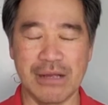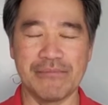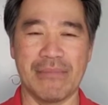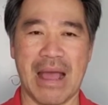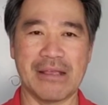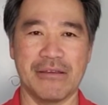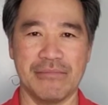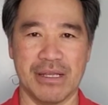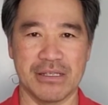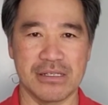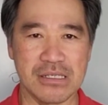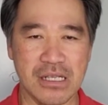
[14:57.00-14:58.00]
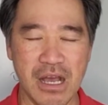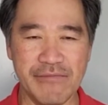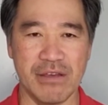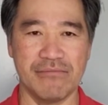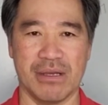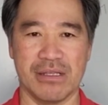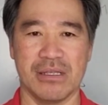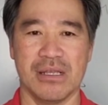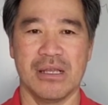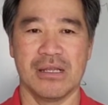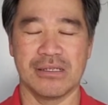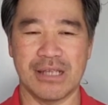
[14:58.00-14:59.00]
mang về mình gom về mình
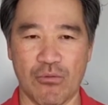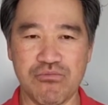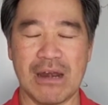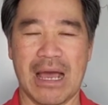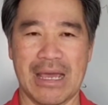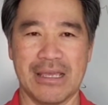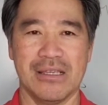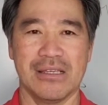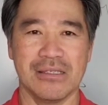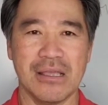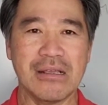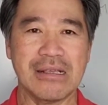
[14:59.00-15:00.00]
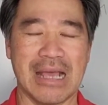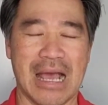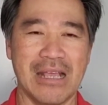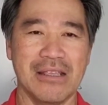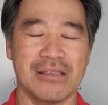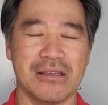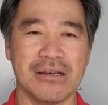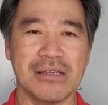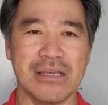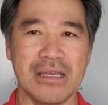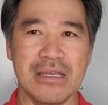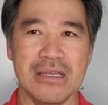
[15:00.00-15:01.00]
động lại tất cả những
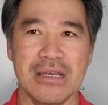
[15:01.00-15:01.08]
cái